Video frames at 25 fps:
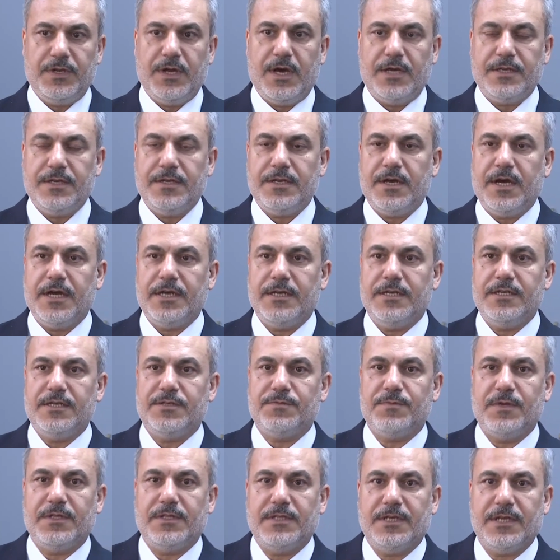binanın hayırlı
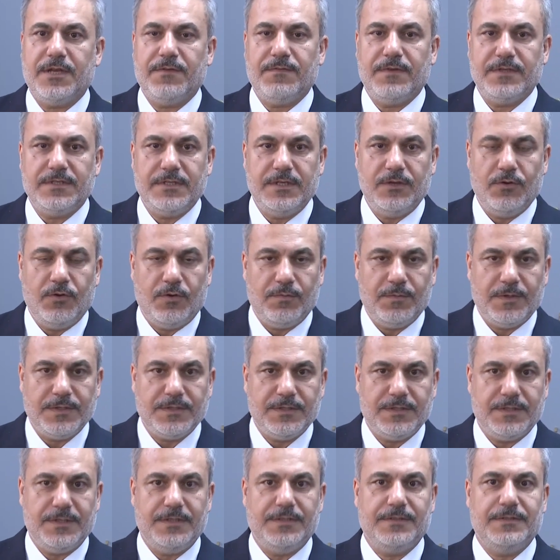hizmetlere vesile
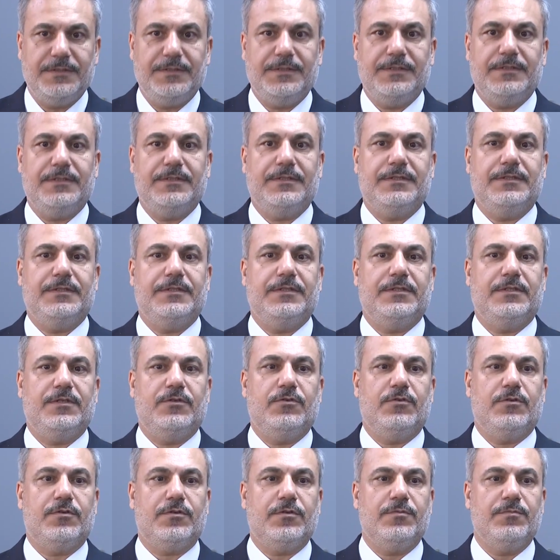olmasını
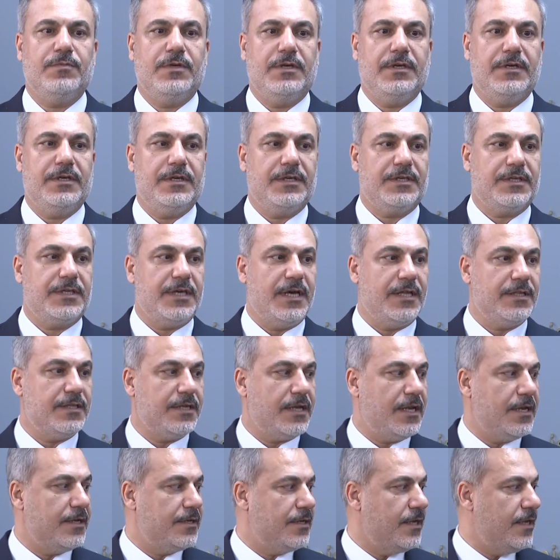diliyorum.
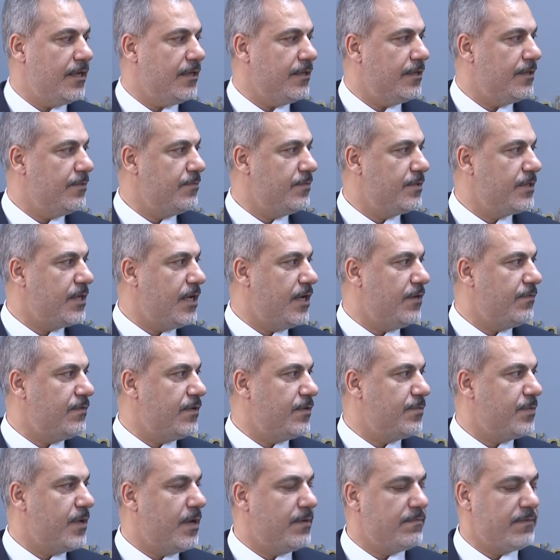Kendilerine
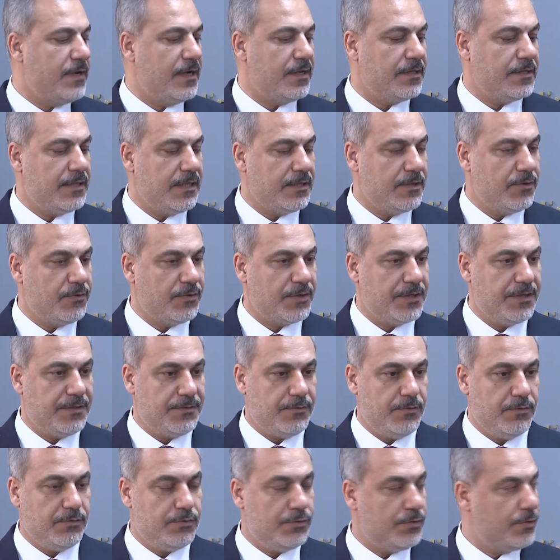misafirperverliklerinden
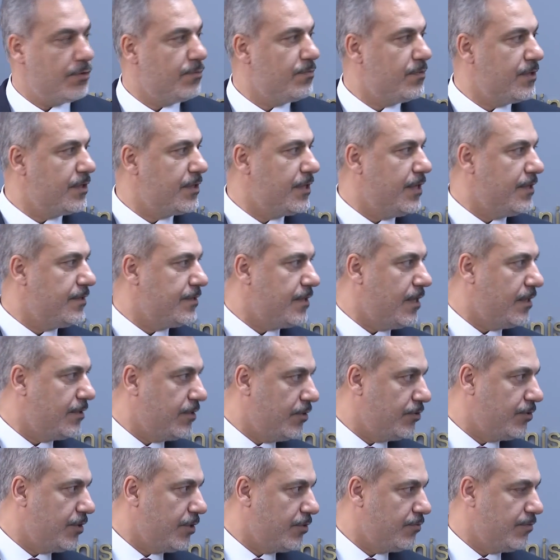ötürü bir kez daha
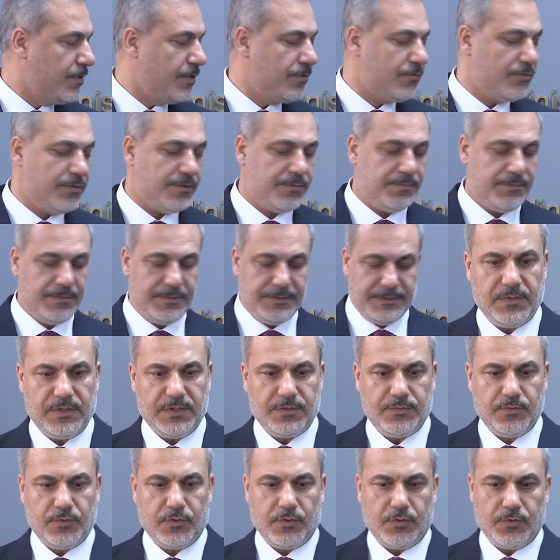teşekkür ediyorum.
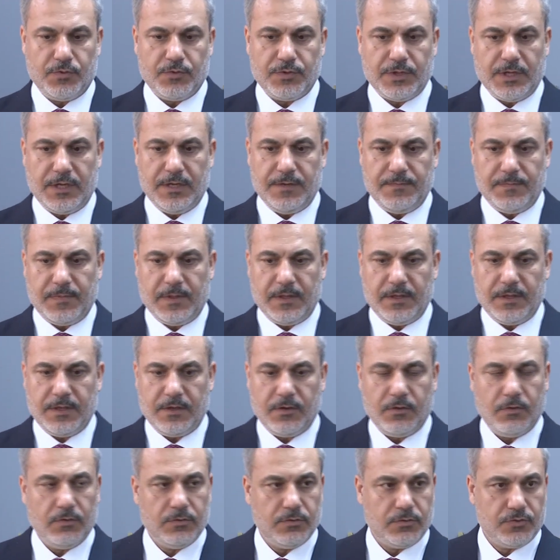Biz bu konuda
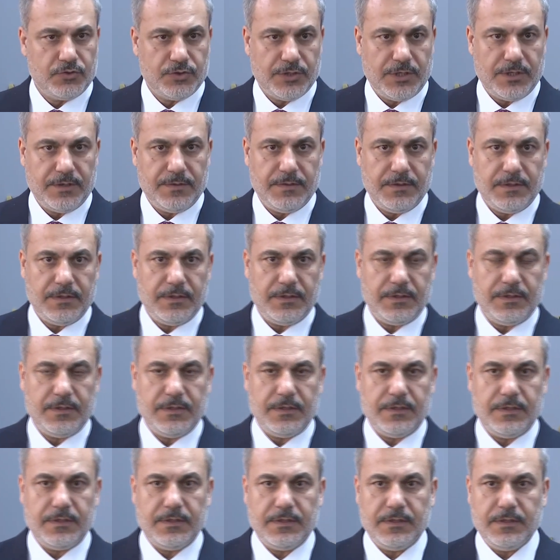oldukça
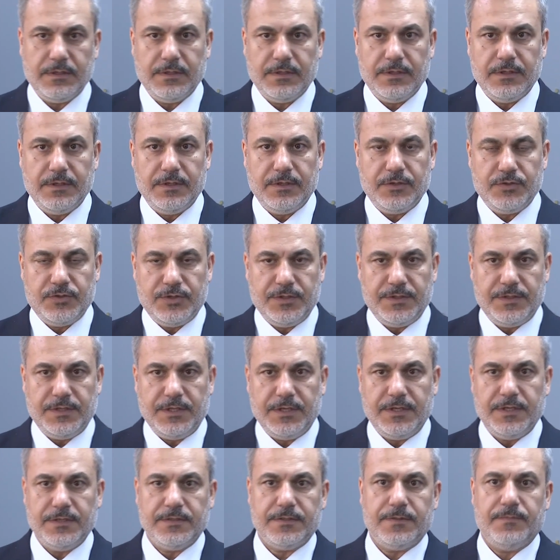
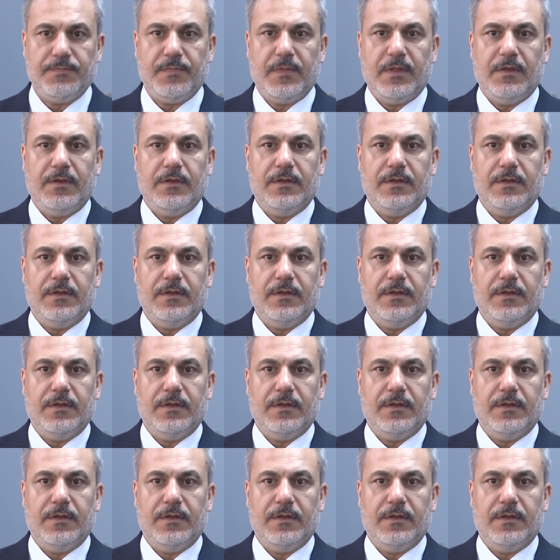ciddiyiz